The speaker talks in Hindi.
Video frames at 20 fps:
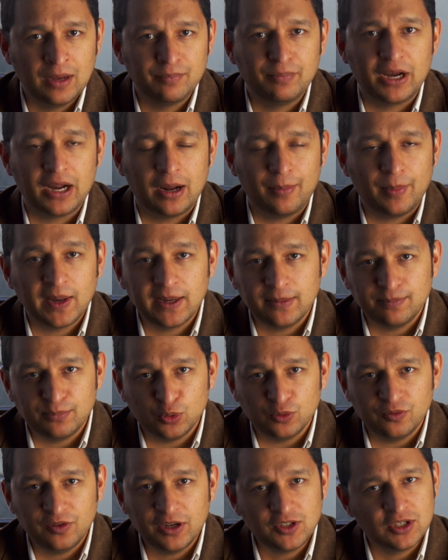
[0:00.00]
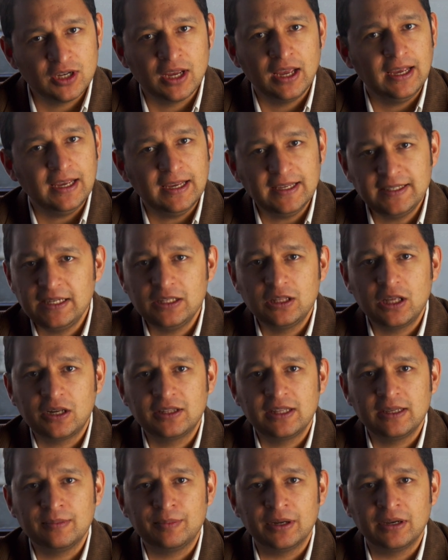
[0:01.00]
पर हमारे पूर्वज इसी
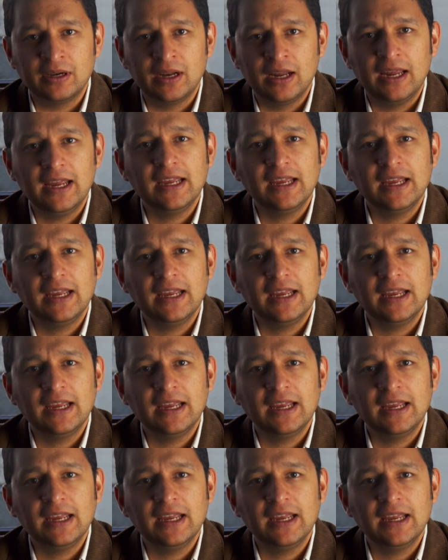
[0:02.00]
धरती पर